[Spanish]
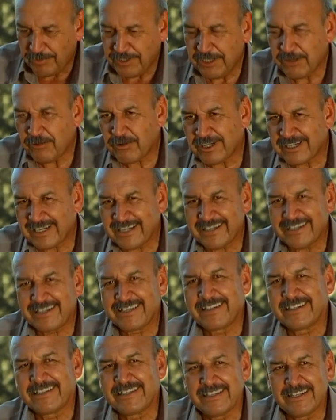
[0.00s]
viñedo
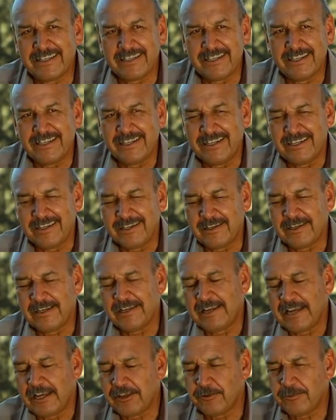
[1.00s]
arranca eh,
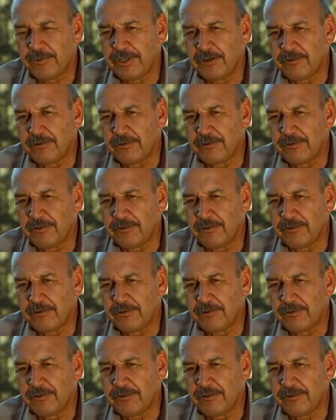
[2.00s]
en el año